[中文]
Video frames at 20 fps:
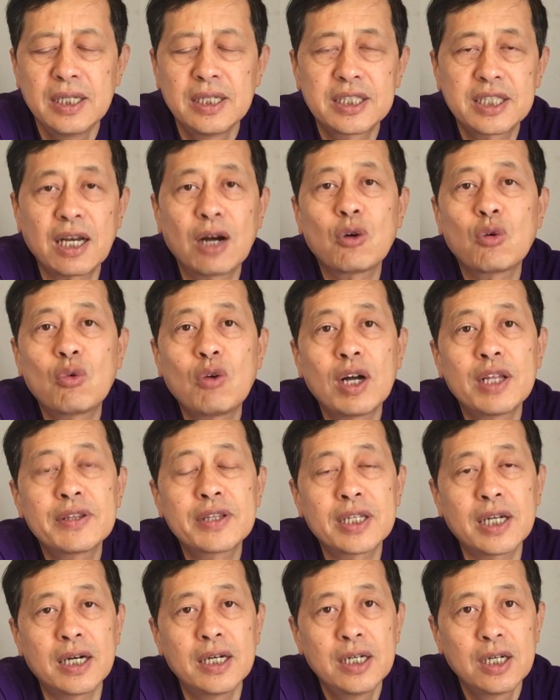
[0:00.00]
相
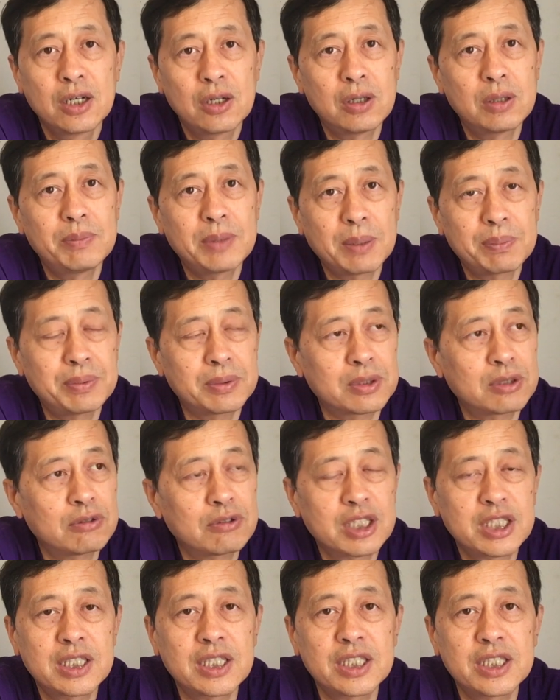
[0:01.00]
关的后面补
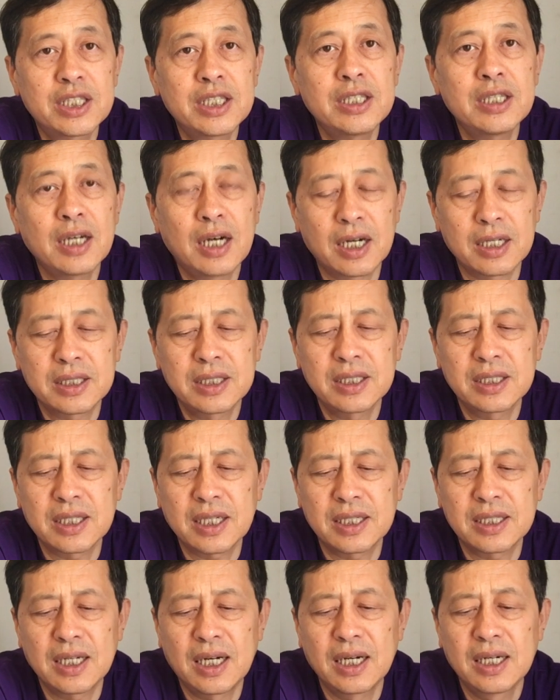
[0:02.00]
充的信息啊，提醒
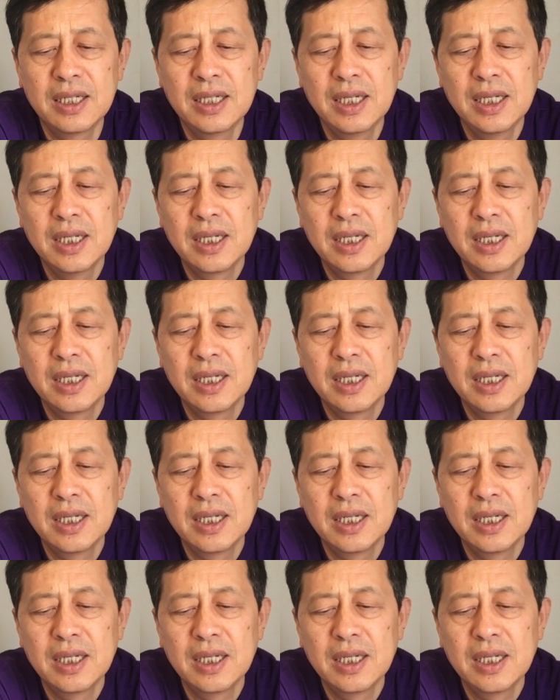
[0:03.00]
大家